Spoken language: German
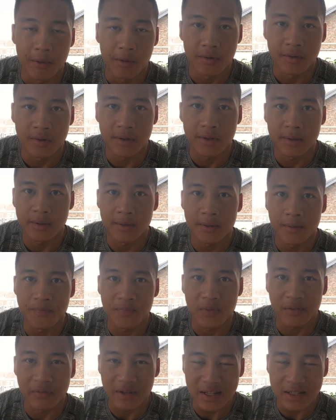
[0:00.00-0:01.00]
Und
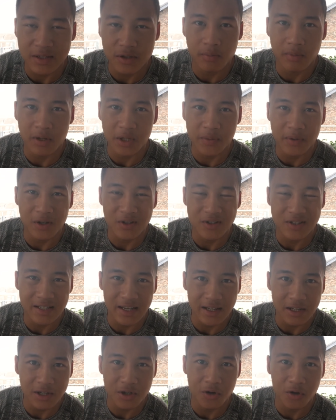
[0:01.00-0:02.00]
ähm, wenn jetzt zum Beispiel aus
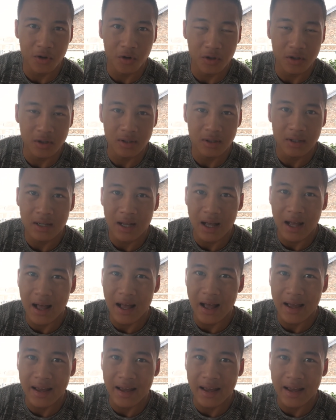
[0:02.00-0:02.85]
zeitlichen Gründen